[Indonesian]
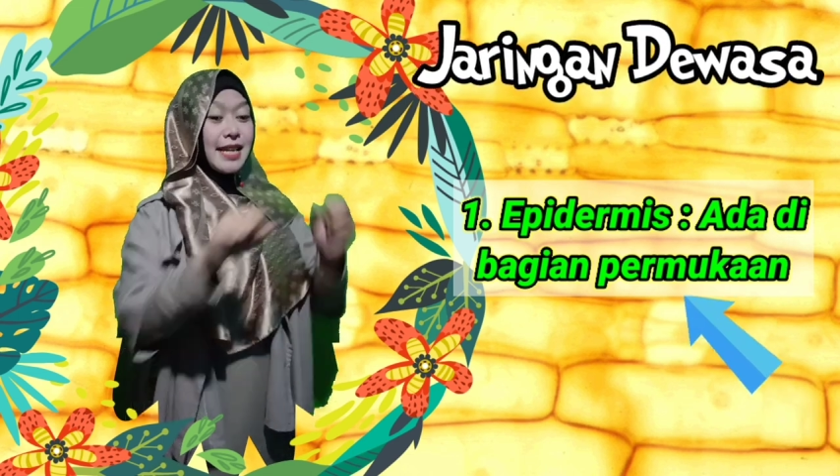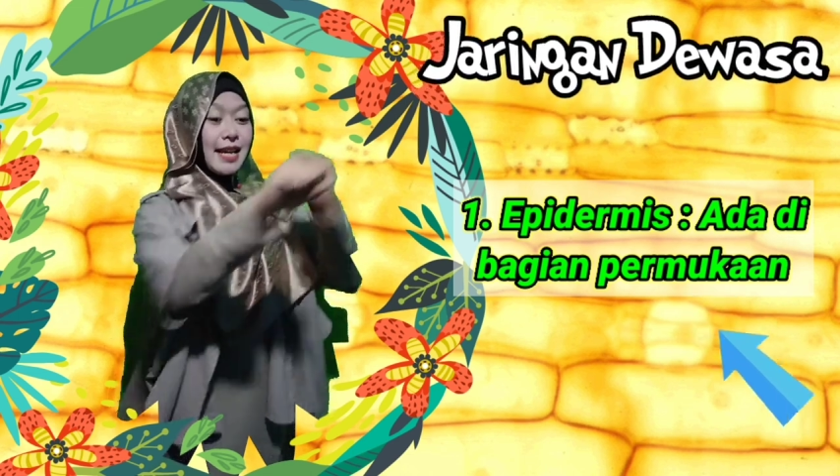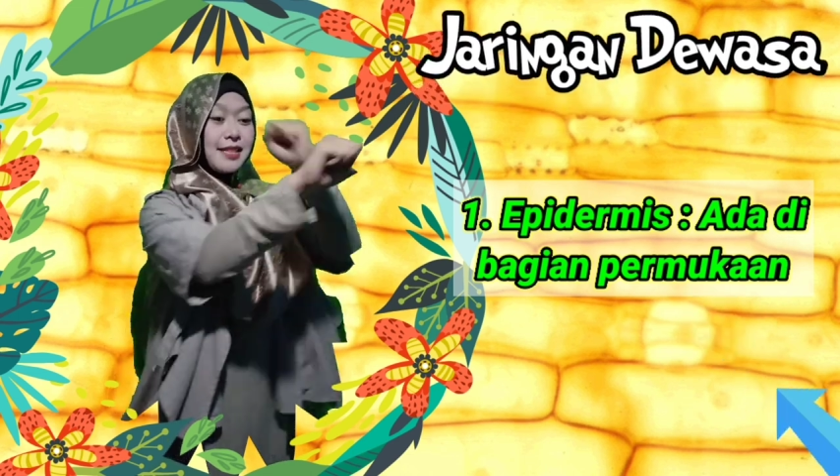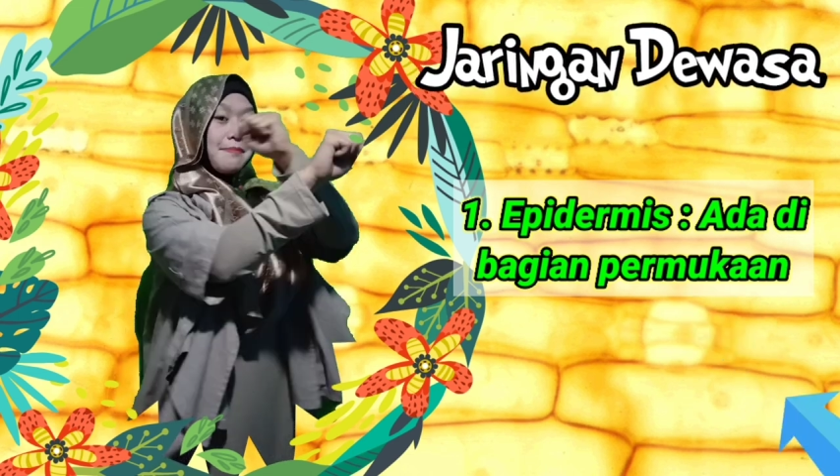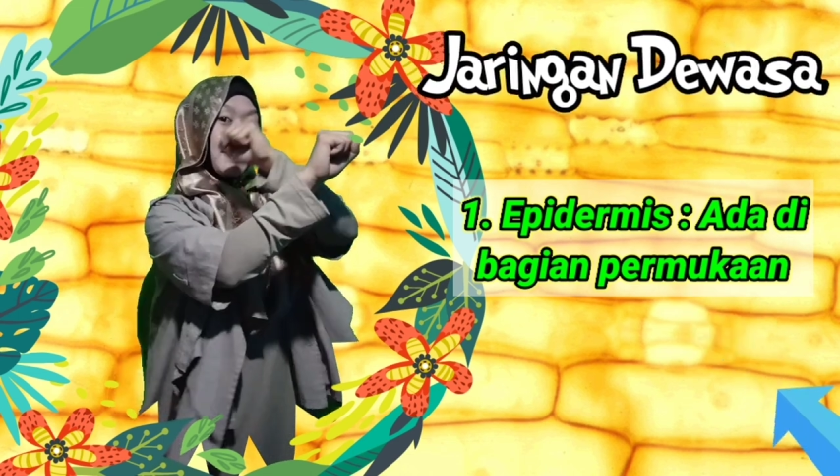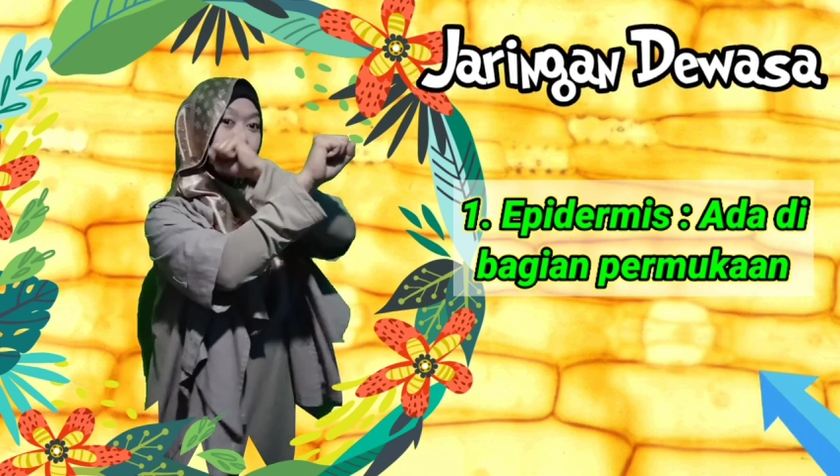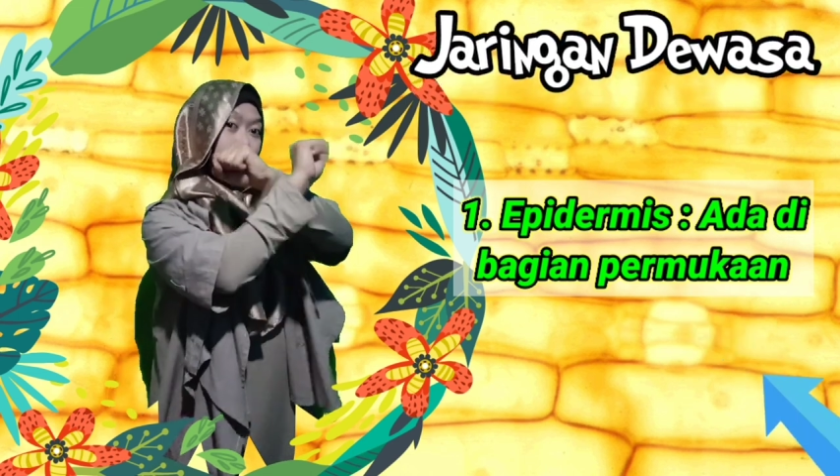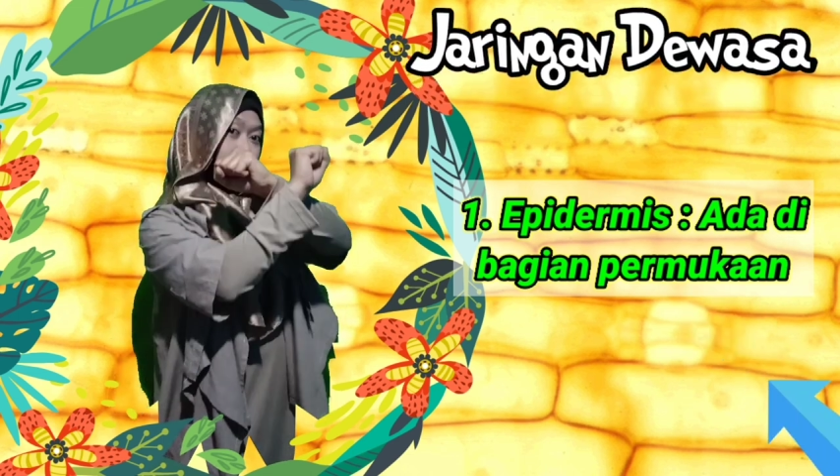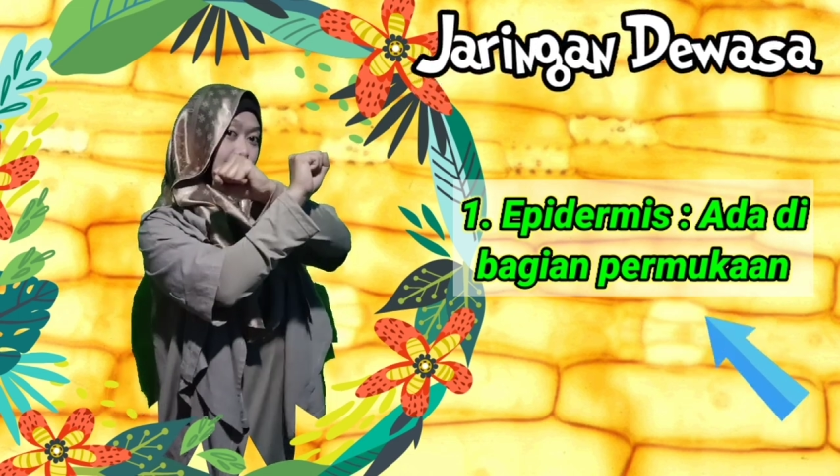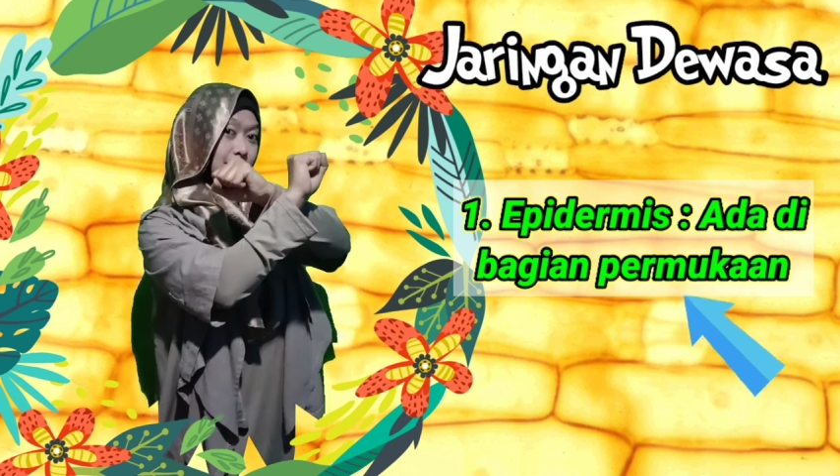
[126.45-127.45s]
adalah sebagai
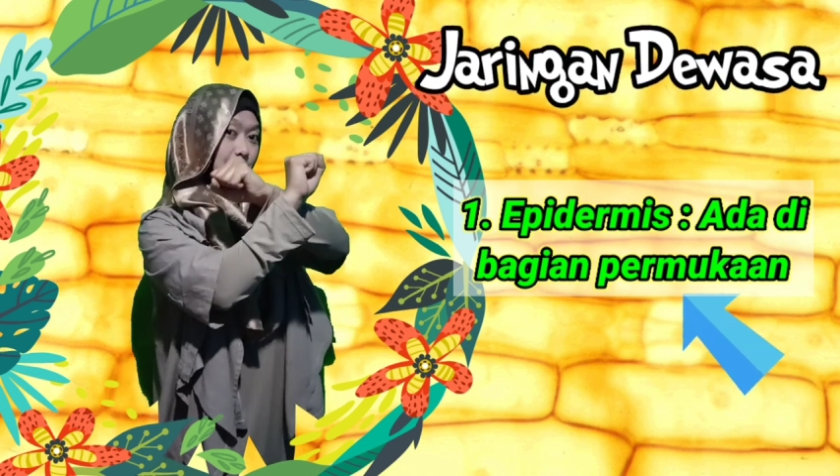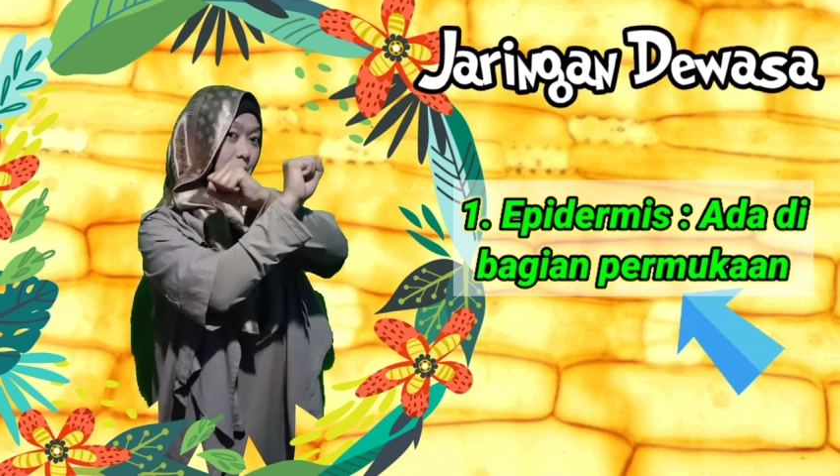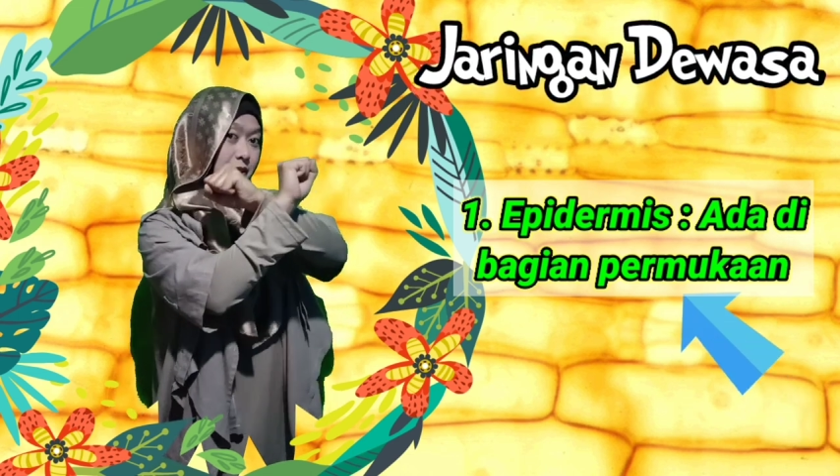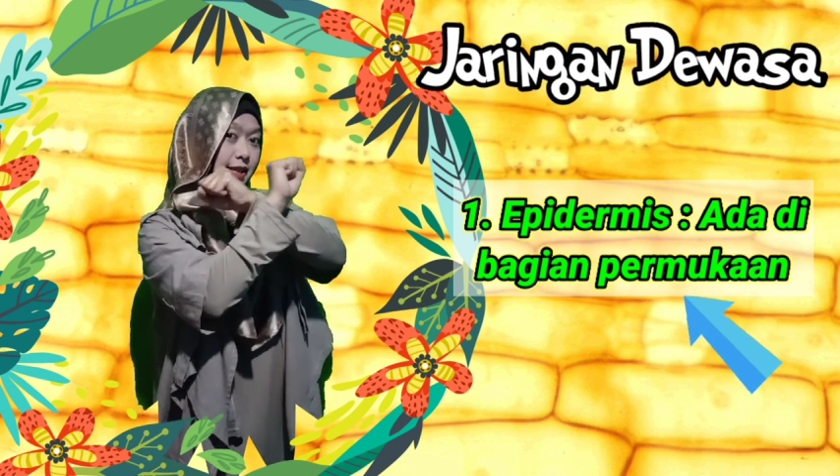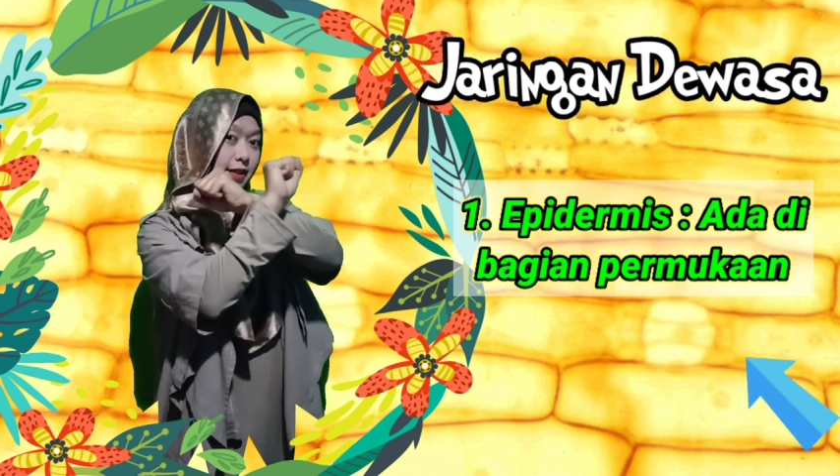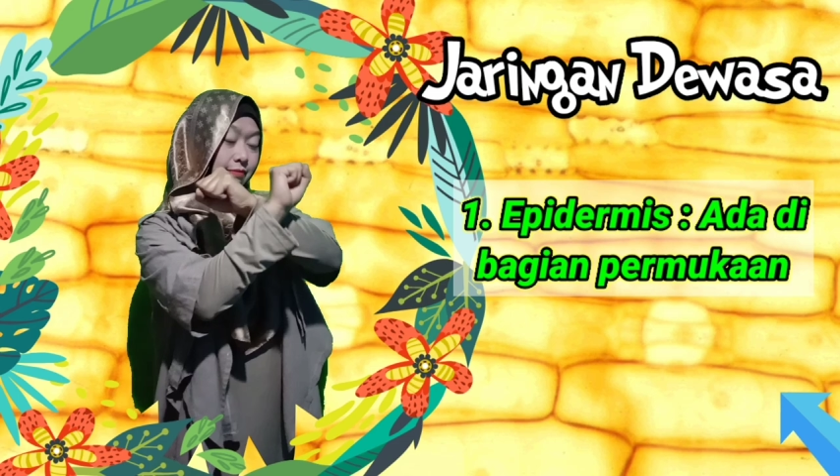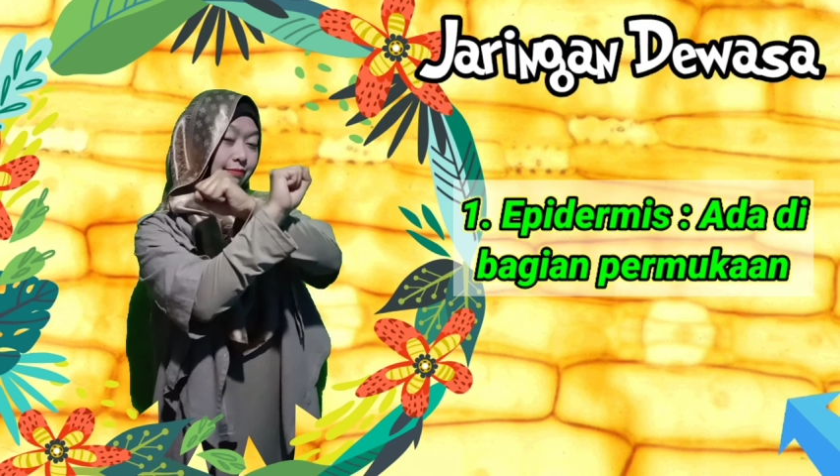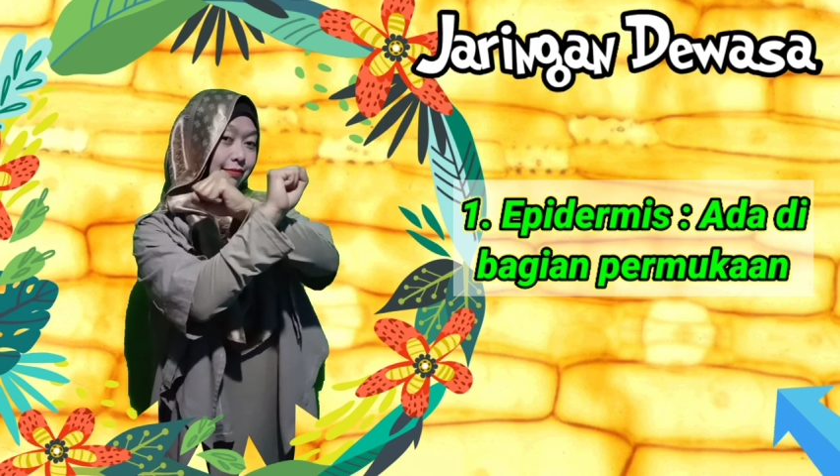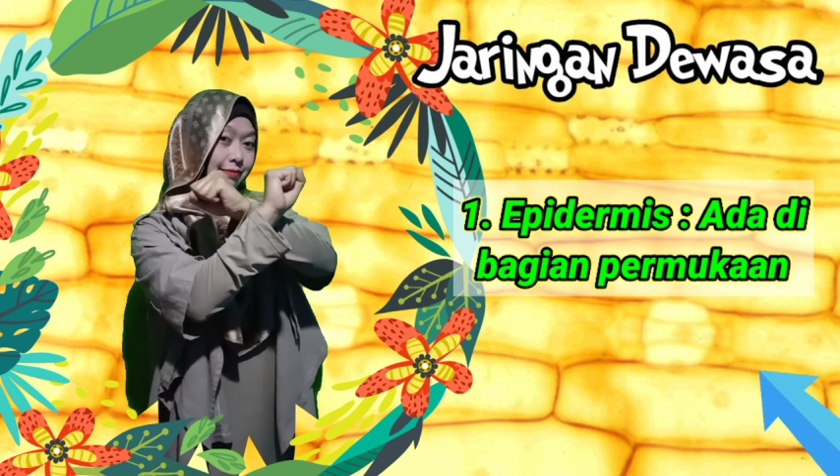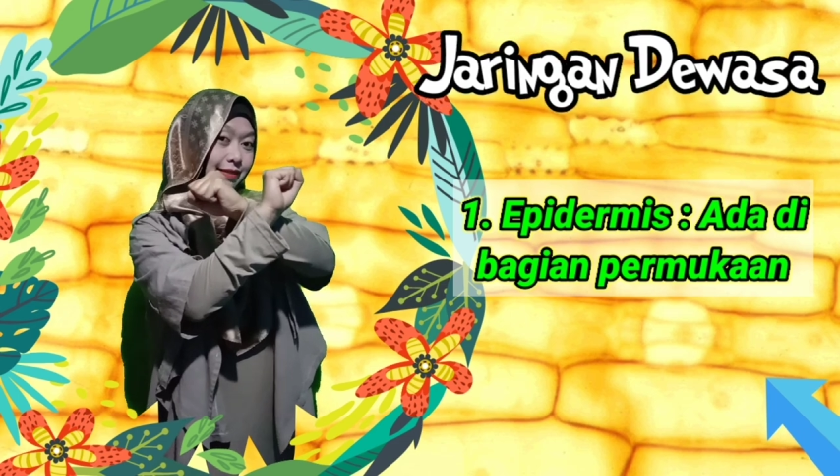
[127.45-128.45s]
siapa yang masih
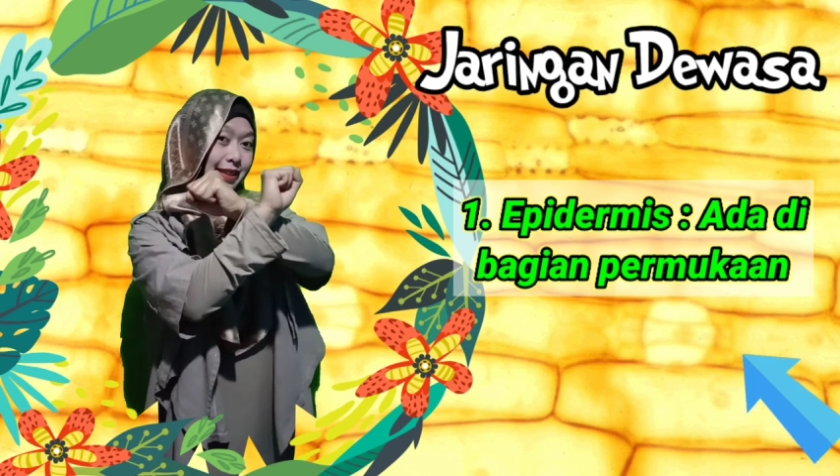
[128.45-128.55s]
ingat?